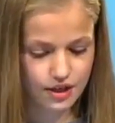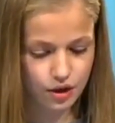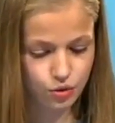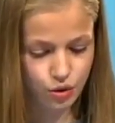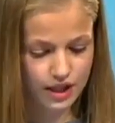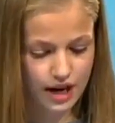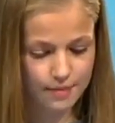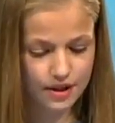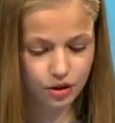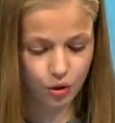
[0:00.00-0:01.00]
y no se debe
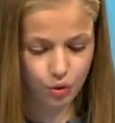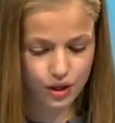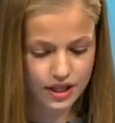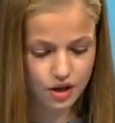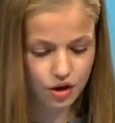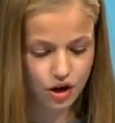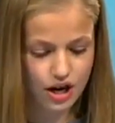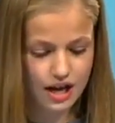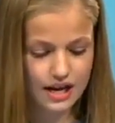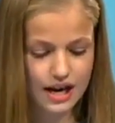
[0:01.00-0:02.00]
obligar a ninguna
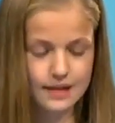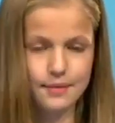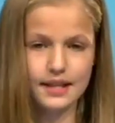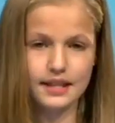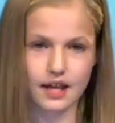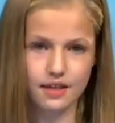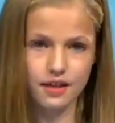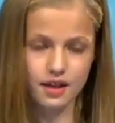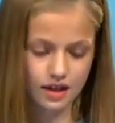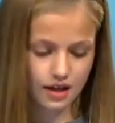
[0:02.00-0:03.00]
familia a
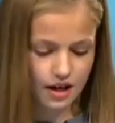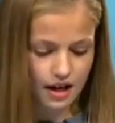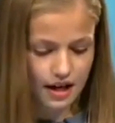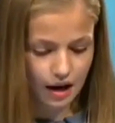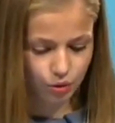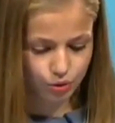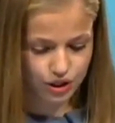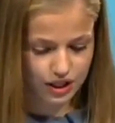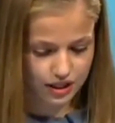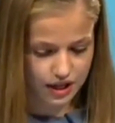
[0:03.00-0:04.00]
manifestar sus
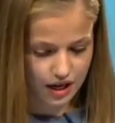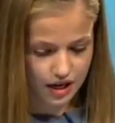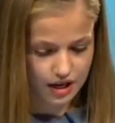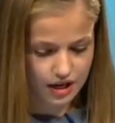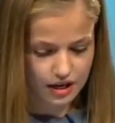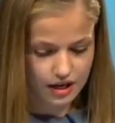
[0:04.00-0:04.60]
ideologías políticas.